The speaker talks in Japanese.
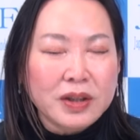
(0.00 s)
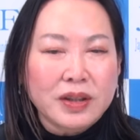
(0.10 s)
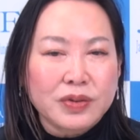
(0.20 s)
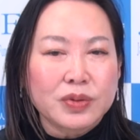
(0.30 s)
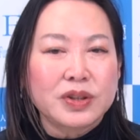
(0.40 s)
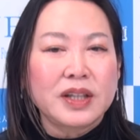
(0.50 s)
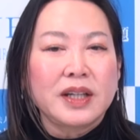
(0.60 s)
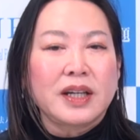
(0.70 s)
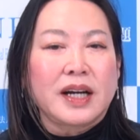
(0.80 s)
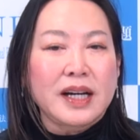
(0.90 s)
でそして
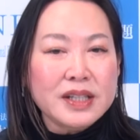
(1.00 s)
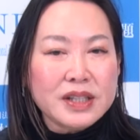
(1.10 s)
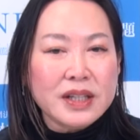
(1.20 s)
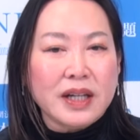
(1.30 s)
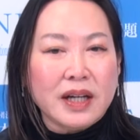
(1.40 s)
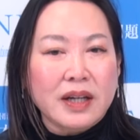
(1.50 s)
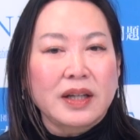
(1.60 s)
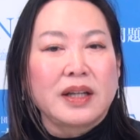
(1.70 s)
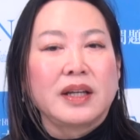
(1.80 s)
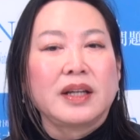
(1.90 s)
アジア
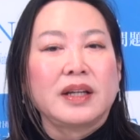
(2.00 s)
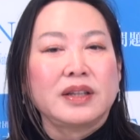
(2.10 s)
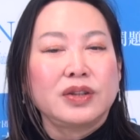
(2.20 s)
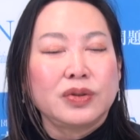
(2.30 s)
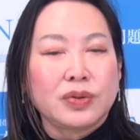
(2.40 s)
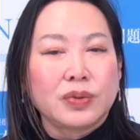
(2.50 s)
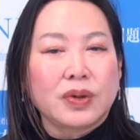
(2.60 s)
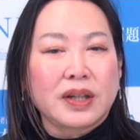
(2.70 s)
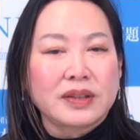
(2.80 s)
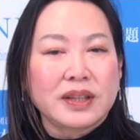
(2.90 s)

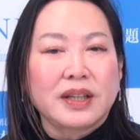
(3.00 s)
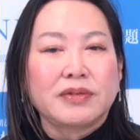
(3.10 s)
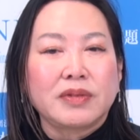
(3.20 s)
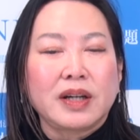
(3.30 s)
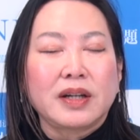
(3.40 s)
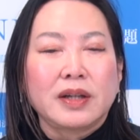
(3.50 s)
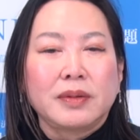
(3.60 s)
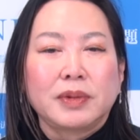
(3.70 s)
インド ASEAN は